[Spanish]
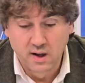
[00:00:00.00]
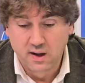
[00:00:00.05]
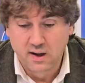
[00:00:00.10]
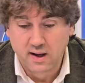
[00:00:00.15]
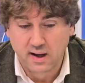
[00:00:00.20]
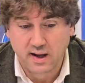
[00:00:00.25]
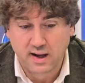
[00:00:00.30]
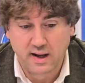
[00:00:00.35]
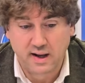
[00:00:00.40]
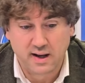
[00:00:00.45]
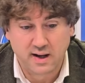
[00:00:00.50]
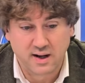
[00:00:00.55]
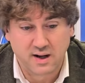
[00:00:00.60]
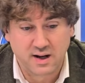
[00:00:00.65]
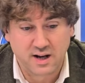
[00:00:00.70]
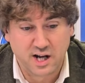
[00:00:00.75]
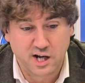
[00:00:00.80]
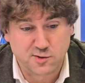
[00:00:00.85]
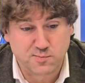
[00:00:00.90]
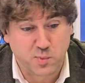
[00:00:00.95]
eh,
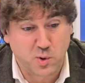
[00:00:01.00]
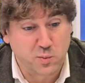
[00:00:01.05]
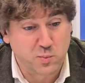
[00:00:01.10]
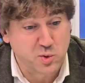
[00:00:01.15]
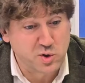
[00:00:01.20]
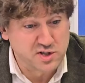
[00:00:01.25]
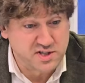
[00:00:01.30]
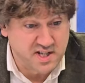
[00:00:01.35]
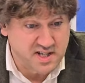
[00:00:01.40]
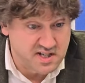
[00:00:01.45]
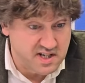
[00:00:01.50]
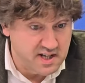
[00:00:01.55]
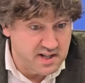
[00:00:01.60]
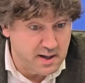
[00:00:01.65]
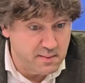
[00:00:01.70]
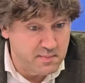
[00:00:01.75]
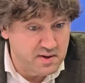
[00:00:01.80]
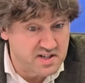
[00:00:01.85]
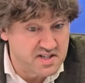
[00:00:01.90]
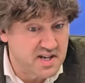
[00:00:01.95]
las propuestas que
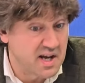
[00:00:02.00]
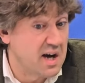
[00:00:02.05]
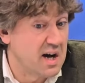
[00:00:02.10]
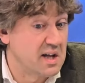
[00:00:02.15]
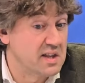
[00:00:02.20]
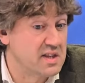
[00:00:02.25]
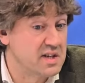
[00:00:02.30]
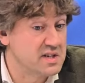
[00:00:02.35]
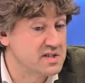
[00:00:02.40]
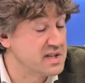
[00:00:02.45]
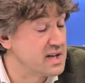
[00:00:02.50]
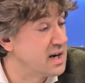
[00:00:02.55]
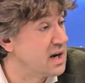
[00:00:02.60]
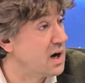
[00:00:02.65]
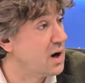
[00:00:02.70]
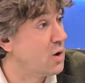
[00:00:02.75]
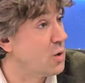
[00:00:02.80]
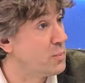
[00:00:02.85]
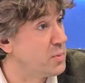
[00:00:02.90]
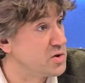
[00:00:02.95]
también se hagan desde
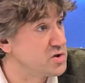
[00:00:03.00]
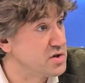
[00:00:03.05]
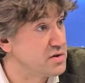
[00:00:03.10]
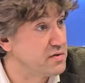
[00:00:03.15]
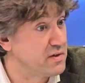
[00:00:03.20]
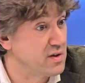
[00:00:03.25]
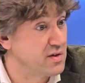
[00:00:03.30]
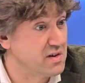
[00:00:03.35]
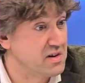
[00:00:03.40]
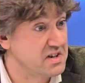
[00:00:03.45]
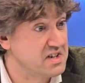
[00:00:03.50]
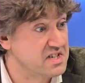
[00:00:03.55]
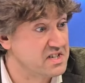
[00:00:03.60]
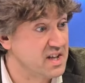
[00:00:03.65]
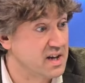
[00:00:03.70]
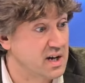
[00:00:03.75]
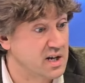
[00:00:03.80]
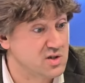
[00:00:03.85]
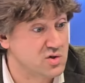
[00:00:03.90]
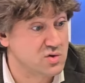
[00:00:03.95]
la oposición, en
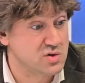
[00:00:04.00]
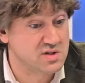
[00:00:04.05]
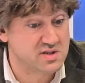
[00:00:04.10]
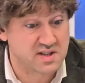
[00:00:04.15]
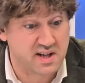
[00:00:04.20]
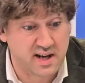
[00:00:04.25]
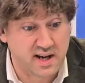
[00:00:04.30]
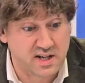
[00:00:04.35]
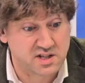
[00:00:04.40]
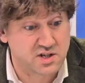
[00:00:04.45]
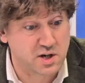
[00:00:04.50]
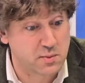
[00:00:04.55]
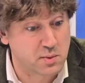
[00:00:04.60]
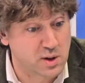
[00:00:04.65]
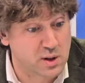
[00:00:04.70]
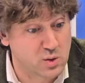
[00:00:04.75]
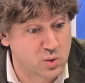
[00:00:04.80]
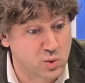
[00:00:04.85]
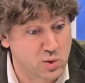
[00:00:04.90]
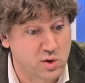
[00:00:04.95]
este caso desde H.
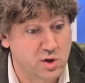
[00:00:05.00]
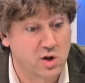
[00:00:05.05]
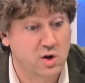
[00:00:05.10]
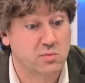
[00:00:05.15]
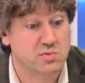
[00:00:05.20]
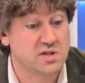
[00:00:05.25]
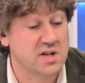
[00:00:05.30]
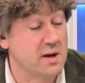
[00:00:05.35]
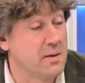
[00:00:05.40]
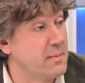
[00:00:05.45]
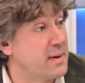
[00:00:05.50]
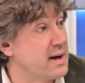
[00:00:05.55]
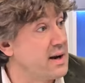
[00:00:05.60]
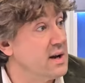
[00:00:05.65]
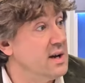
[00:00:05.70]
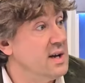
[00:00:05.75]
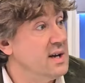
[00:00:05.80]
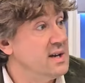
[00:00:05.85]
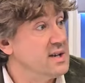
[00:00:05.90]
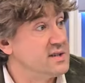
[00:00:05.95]
Bildu, y observar
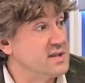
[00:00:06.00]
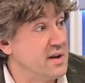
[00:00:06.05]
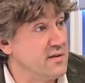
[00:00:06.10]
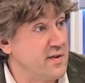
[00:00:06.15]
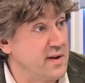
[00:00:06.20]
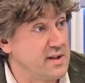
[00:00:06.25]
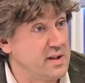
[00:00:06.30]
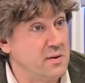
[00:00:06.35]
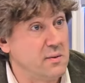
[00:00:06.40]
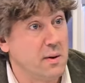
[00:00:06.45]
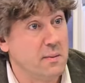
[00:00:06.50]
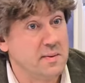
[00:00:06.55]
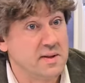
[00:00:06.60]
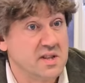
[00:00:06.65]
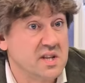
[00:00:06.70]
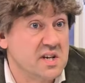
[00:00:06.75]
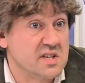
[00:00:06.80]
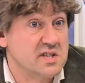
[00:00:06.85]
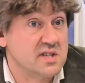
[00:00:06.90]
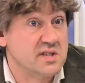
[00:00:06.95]
si
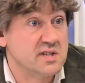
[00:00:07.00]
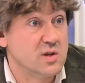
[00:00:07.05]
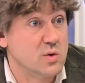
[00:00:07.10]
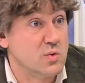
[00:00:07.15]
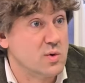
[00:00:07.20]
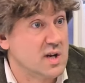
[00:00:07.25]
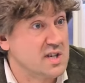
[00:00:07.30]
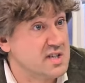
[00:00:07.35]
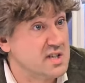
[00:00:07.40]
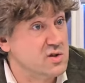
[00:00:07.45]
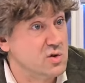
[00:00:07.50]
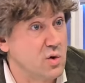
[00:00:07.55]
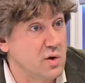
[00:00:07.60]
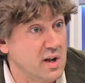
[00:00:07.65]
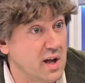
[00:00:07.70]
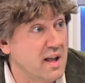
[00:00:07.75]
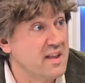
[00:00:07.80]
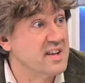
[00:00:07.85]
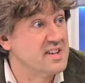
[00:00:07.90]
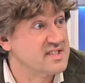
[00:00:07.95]
efectivamente existe una
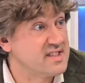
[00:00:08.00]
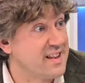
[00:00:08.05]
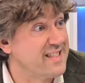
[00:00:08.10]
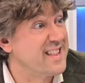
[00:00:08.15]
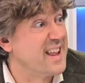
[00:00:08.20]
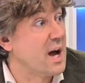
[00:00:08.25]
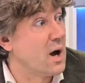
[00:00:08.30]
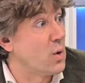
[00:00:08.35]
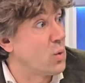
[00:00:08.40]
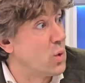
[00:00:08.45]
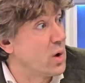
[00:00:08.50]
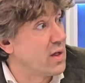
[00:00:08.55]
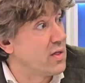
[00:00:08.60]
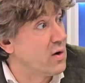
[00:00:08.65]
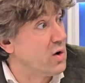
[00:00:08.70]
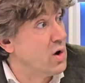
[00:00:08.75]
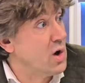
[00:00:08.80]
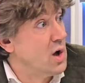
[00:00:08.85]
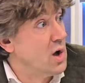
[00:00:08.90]
sintonía y están de acuerdo